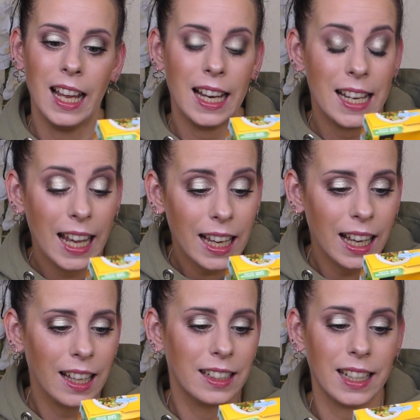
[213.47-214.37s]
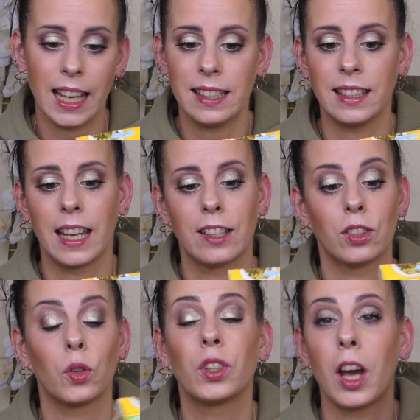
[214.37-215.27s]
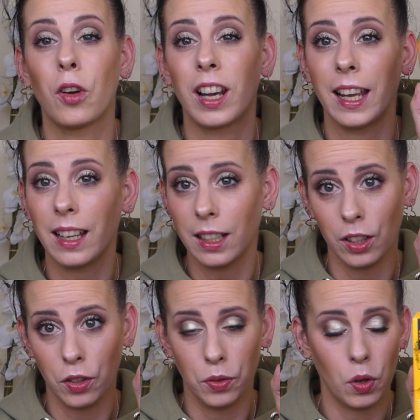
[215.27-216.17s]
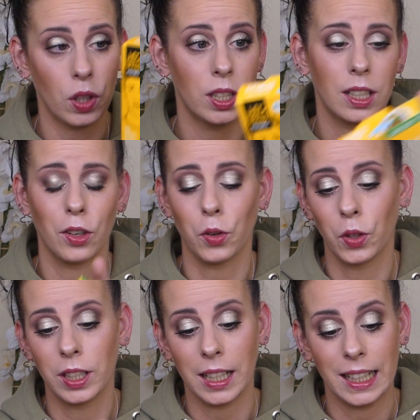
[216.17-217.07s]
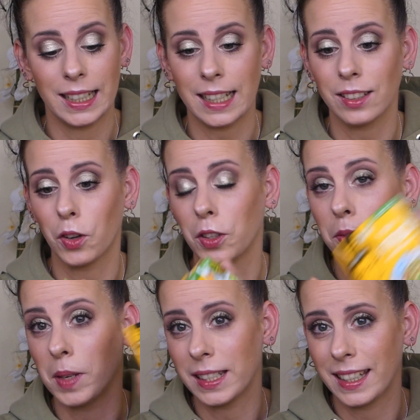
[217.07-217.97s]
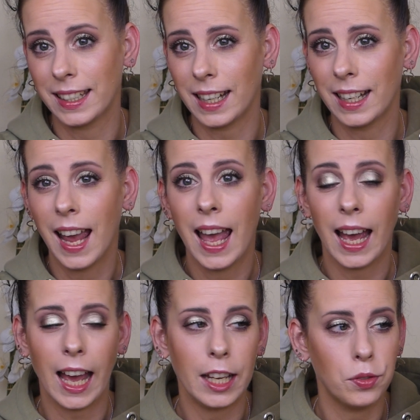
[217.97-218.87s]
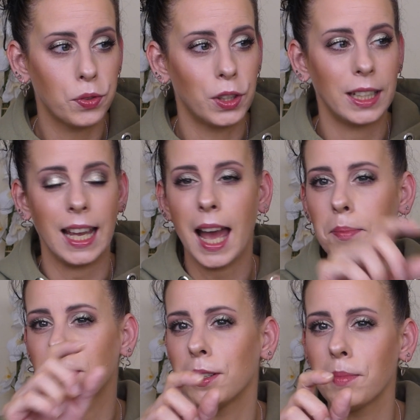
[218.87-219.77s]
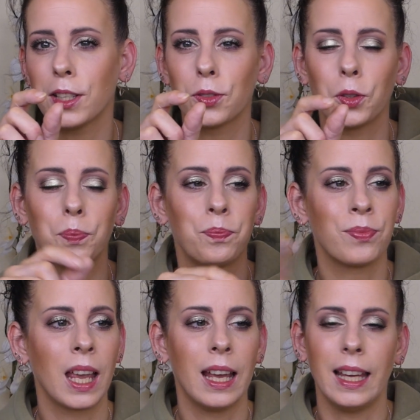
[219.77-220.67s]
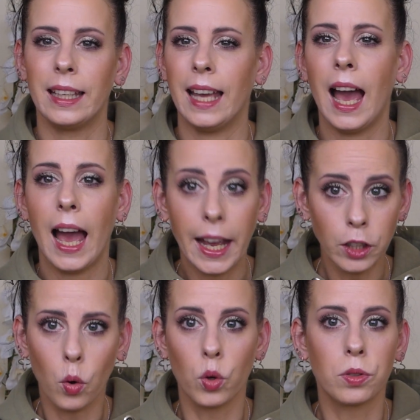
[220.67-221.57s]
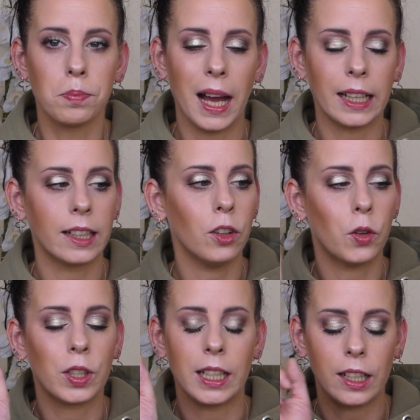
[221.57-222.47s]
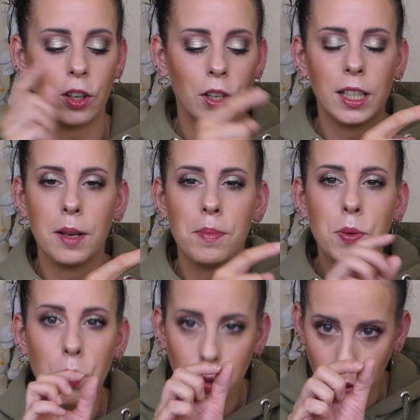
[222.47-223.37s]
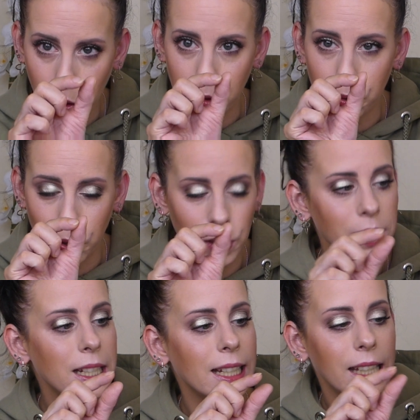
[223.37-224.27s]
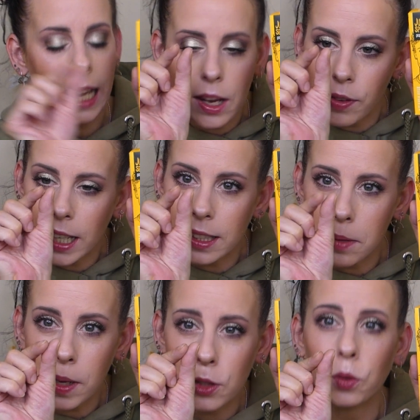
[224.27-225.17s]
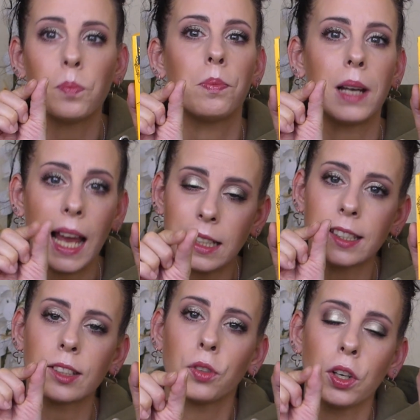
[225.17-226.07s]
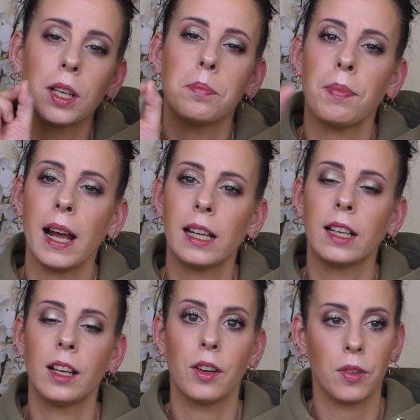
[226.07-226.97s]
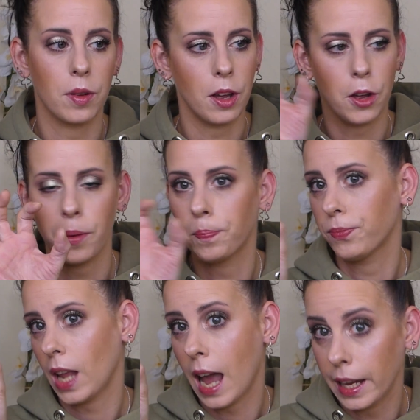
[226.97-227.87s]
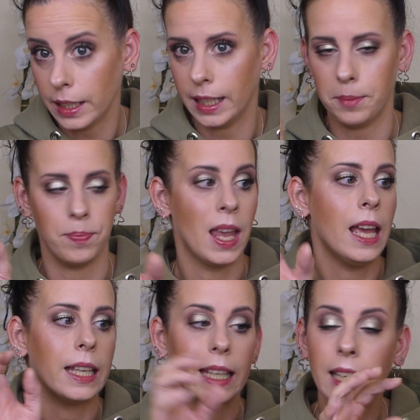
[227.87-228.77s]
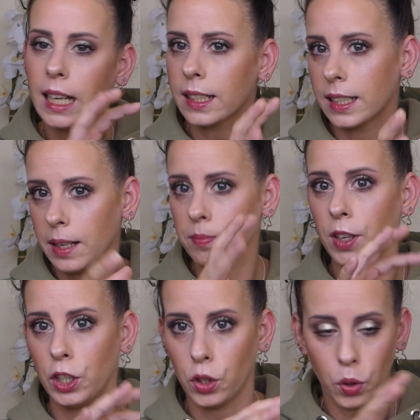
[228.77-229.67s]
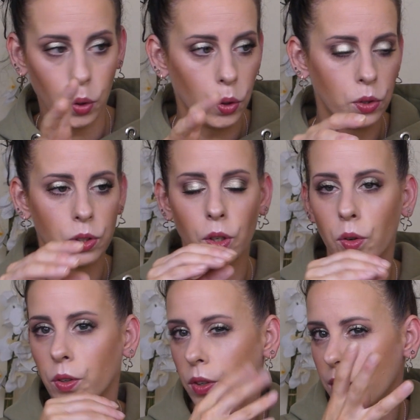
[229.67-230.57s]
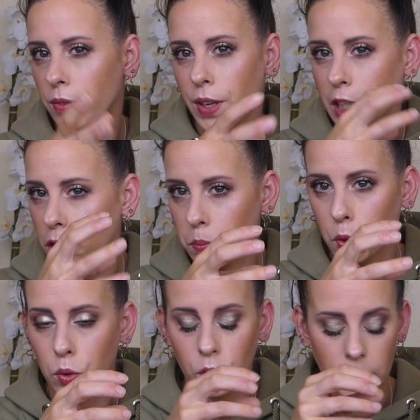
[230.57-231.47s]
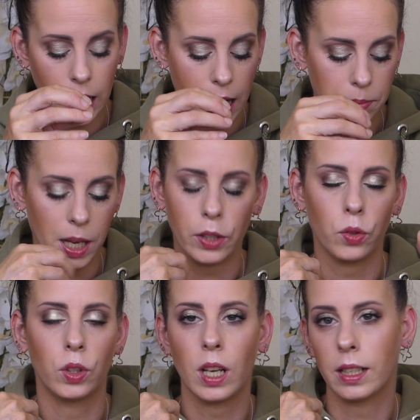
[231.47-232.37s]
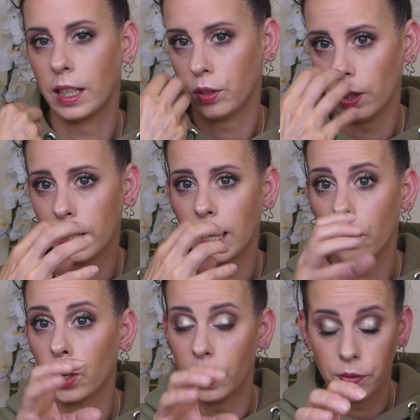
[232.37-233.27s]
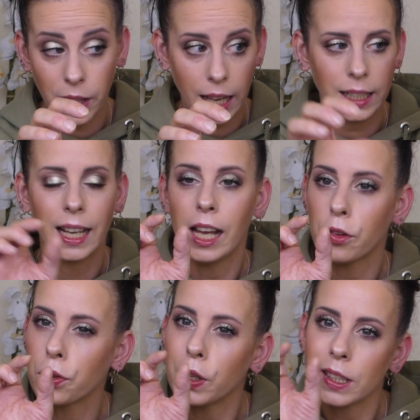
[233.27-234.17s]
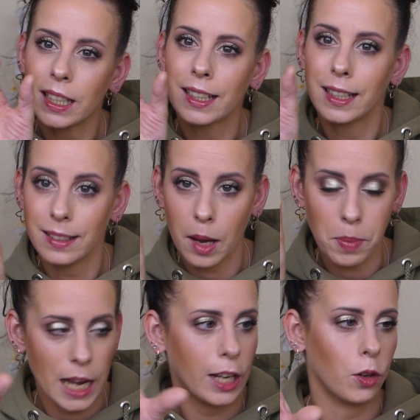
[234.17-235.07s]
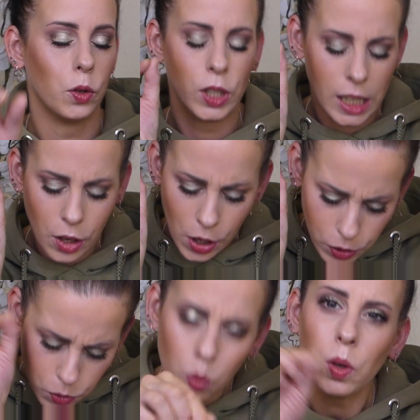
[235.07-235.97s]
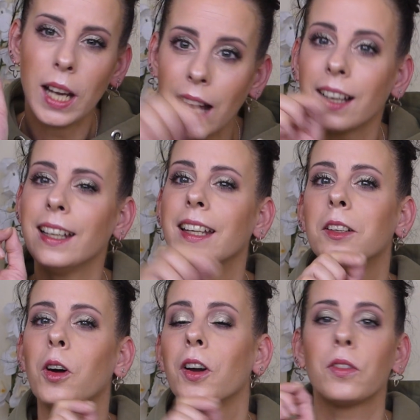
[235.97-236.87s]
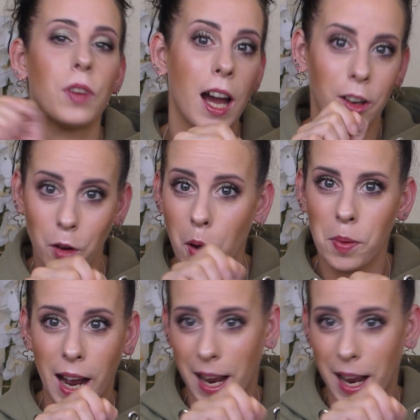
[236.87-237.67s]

leckere Dressings und auch leckere Gewürze. Und äh, das konnte man sich dann reinfüllen. Ihr habt immer so ein ja, einen großen Balken und den könnt ihr mit Produkten füllen, die jeweils immer so einen Platz von dem Balken äh, einnehmen. Je nachdem, welche Größe und äh, welches Produkt ihr reinmacht und natürlich auch nach Wert, füllt sich dieser Balken. Und ihr könnt so lange in euren Warenkorb